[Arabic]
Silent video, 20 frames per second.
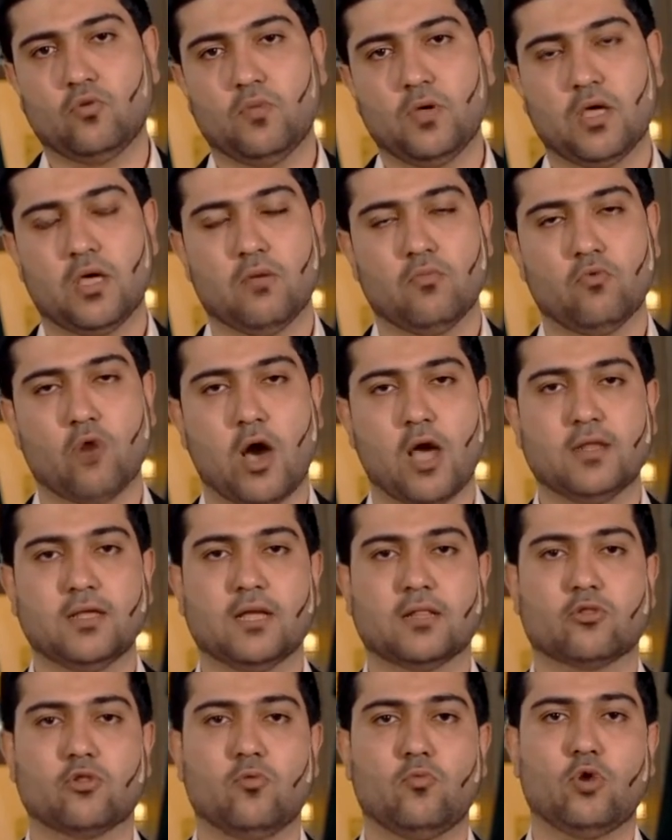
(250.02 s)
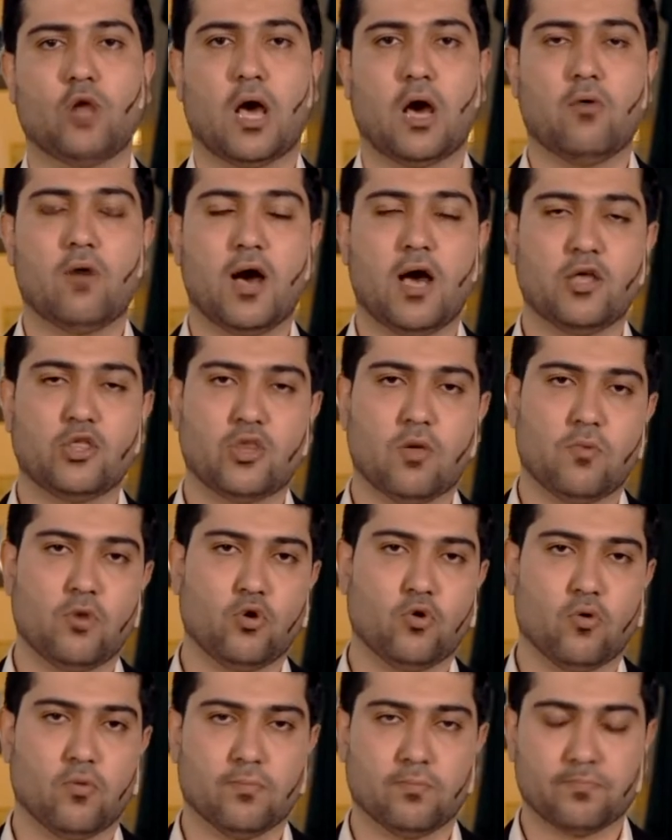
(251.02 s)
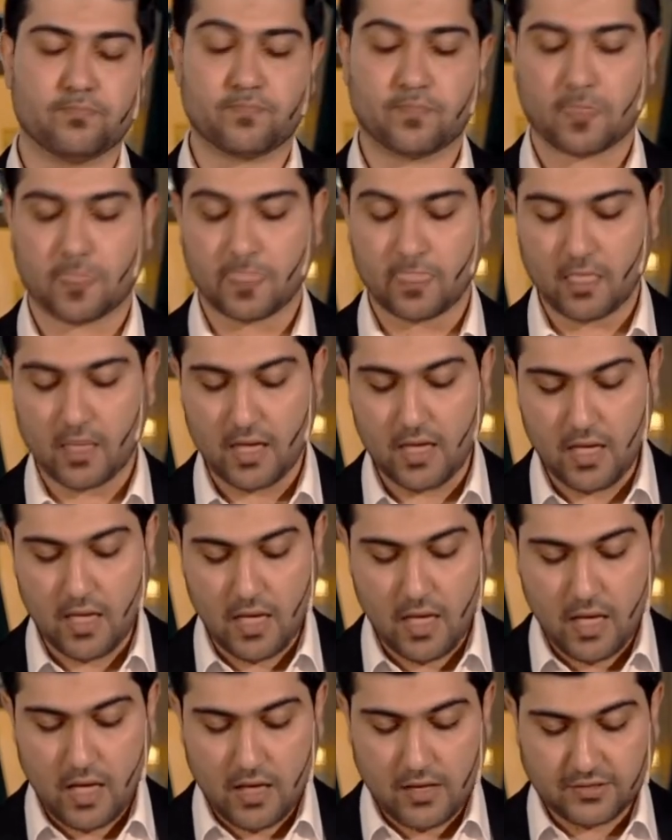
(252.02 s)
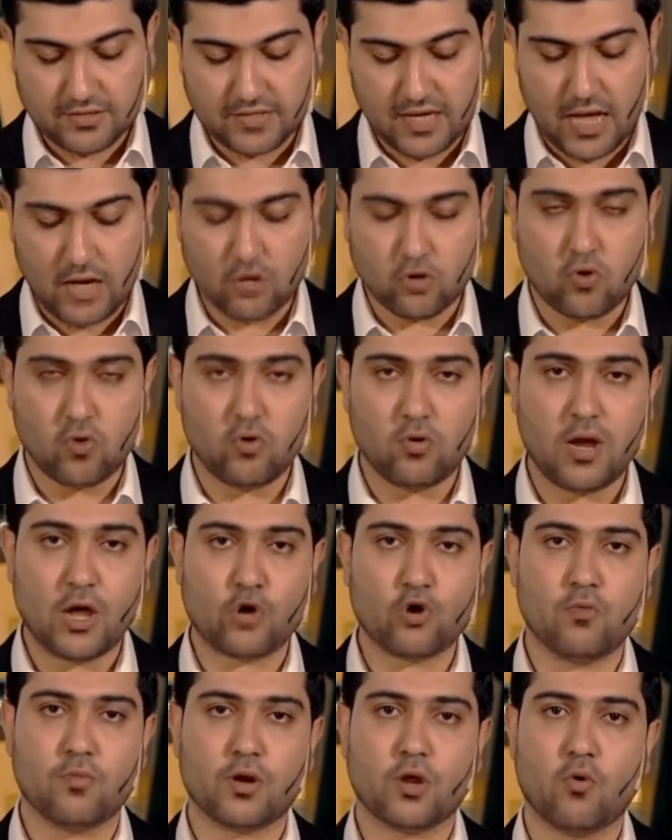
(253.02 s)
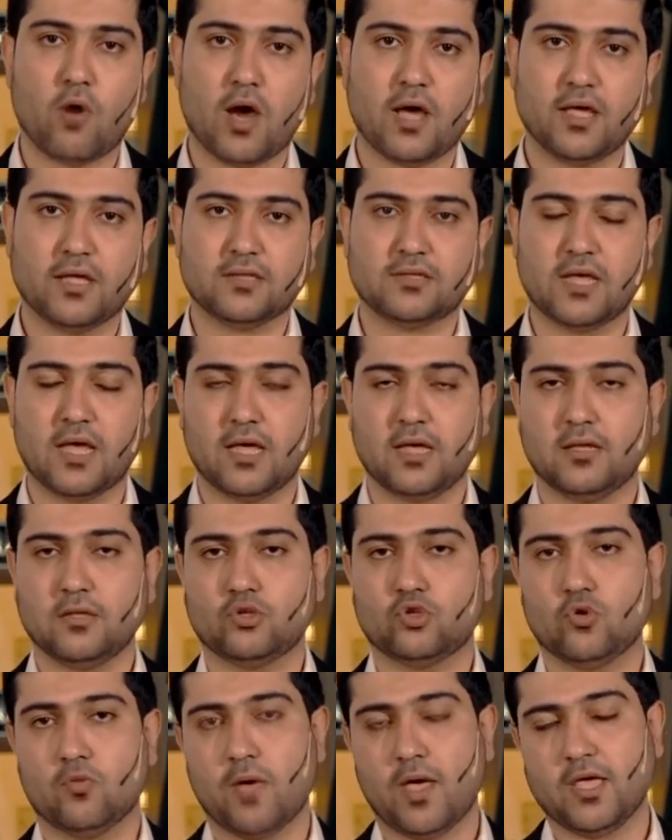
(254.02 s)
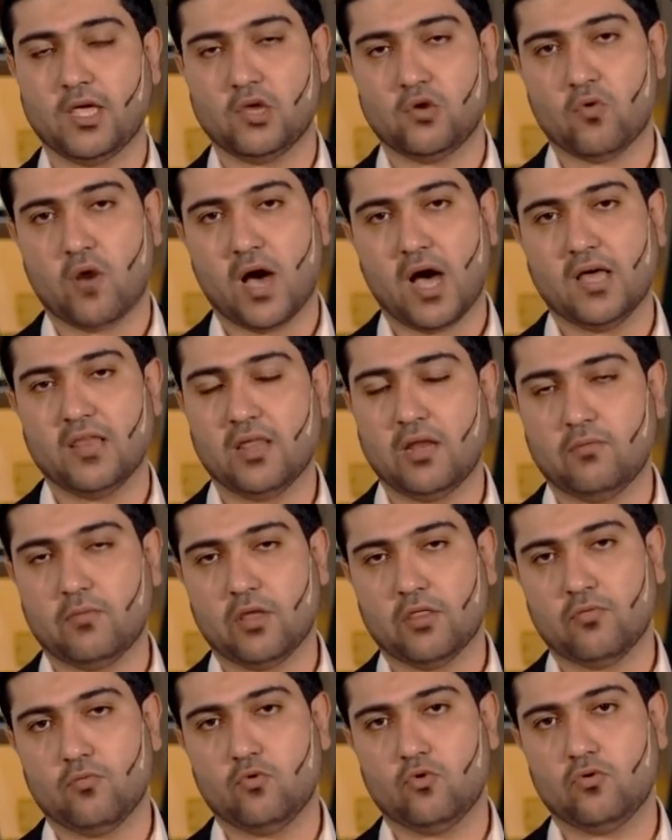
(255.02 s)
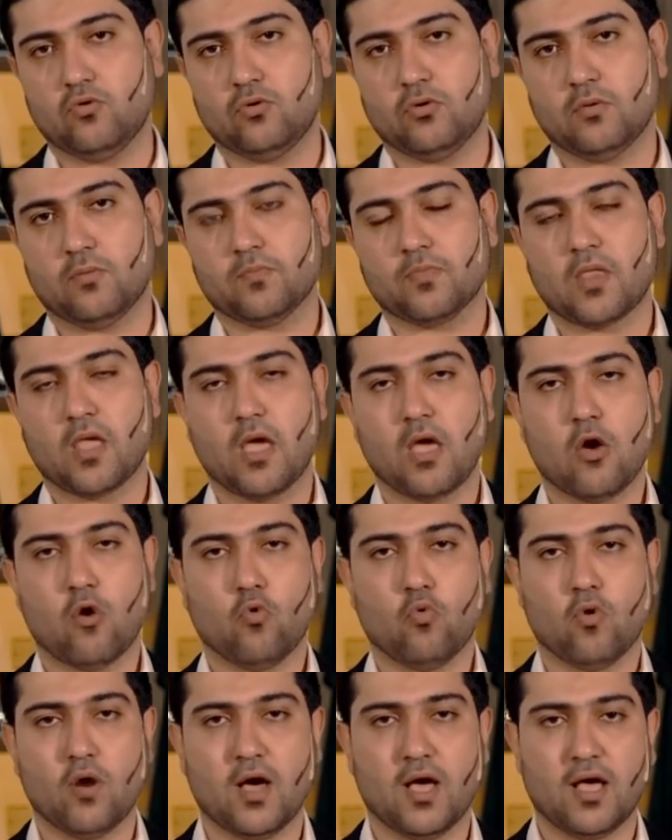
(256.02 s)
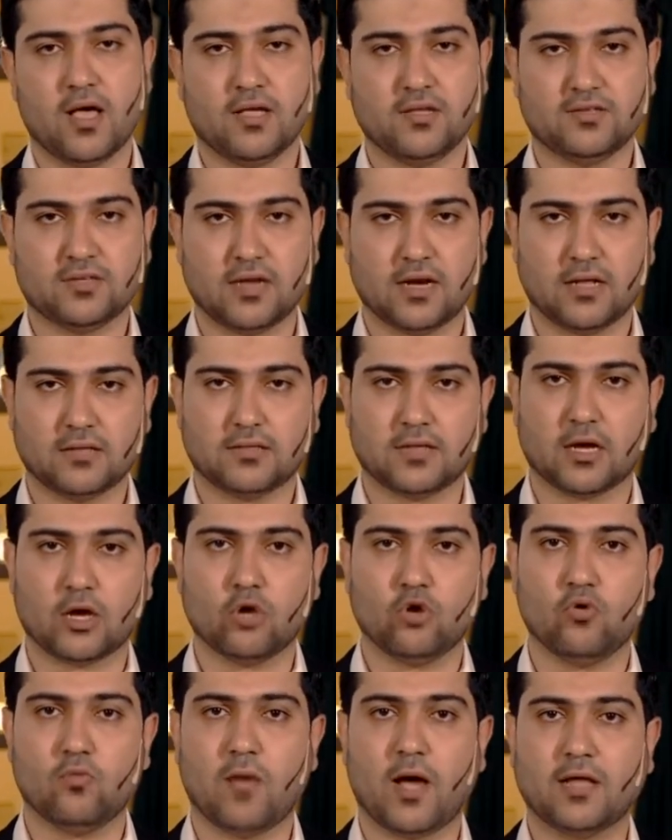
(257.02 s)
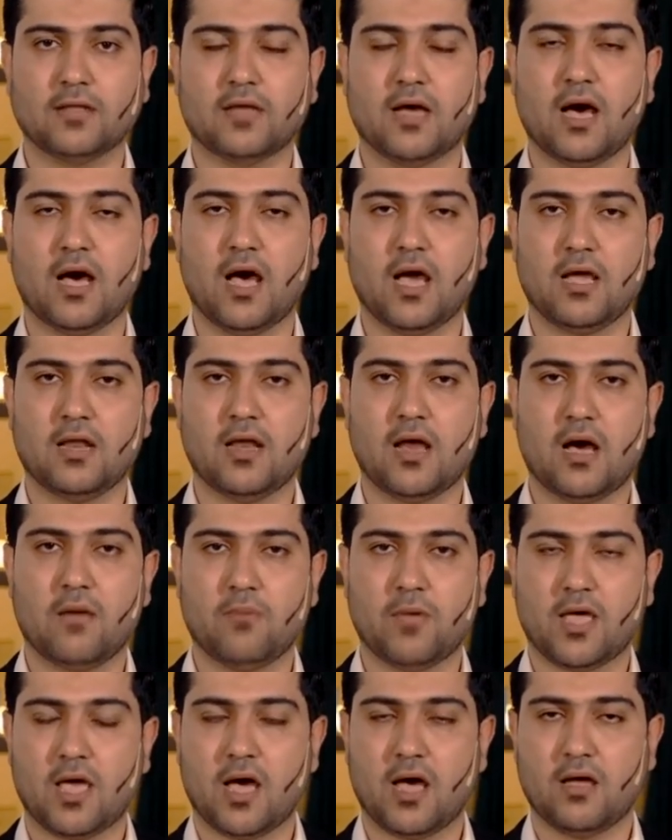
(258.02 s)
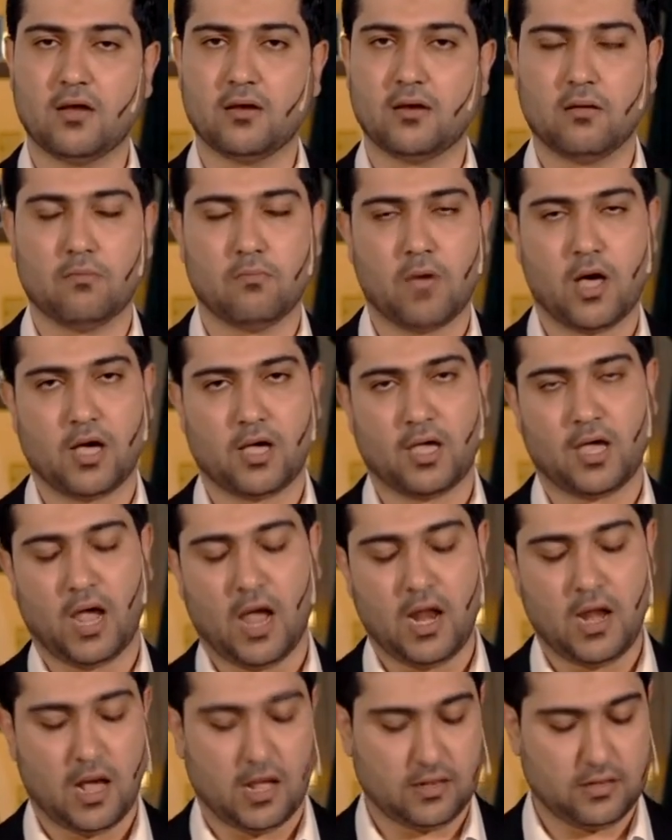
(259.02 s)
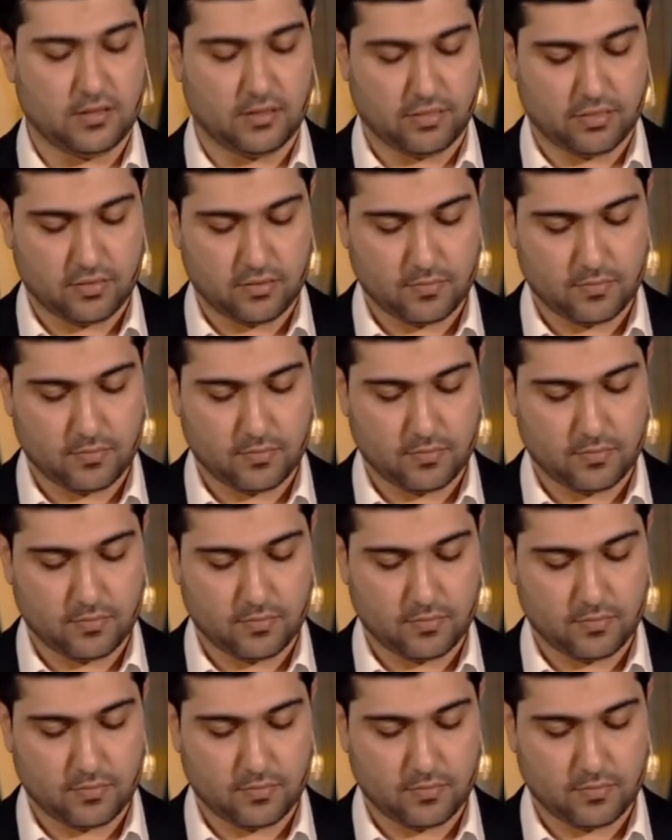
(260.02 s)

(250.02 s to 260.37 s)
بهم وأن يطلبوا الحوائج منهم سأنقل لكم روايتين تبين هذا المضمون وسننتقل بعدها إلى بيان باقي الحديث